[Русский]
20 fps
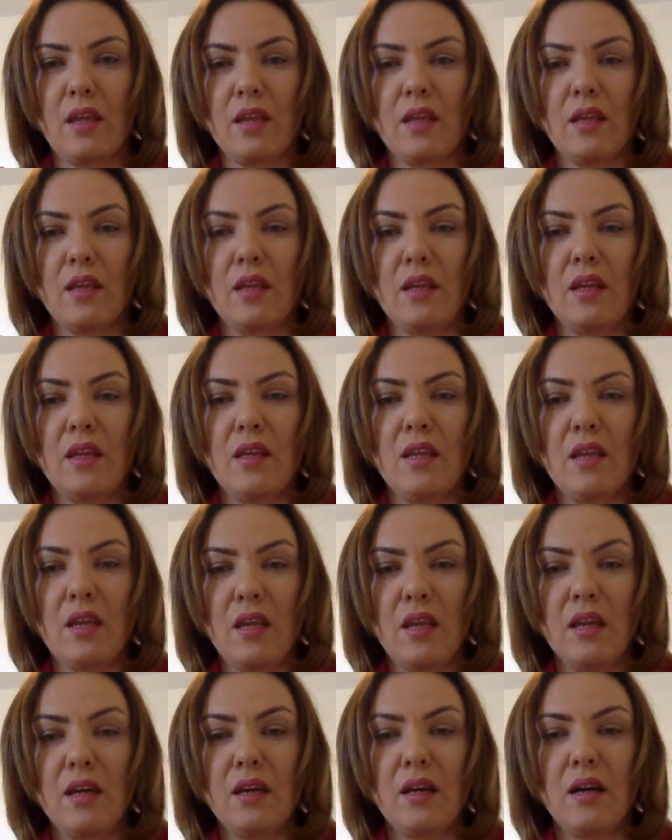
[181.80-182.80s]
И
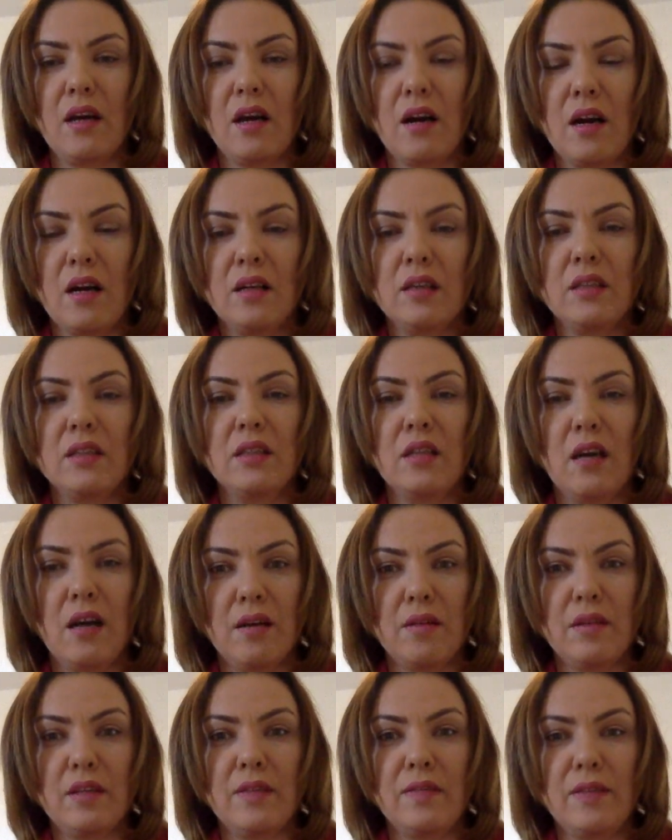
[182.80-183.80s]

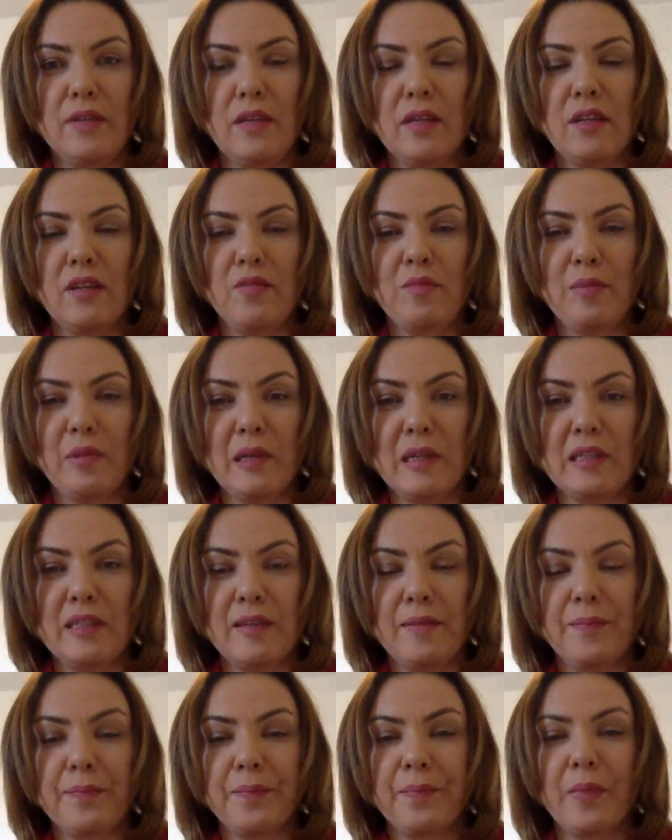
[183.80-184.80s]
никогда не видела в
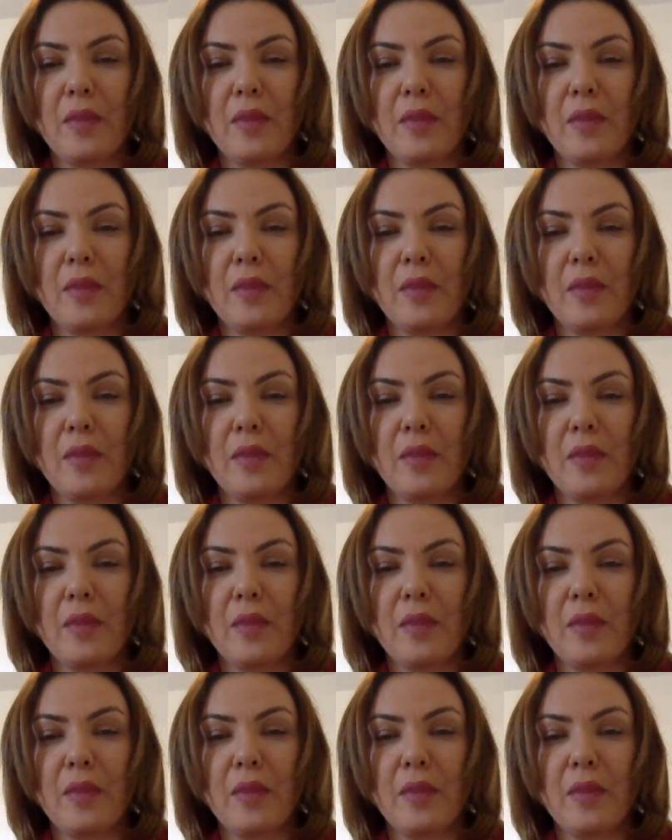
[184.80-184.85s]
платье.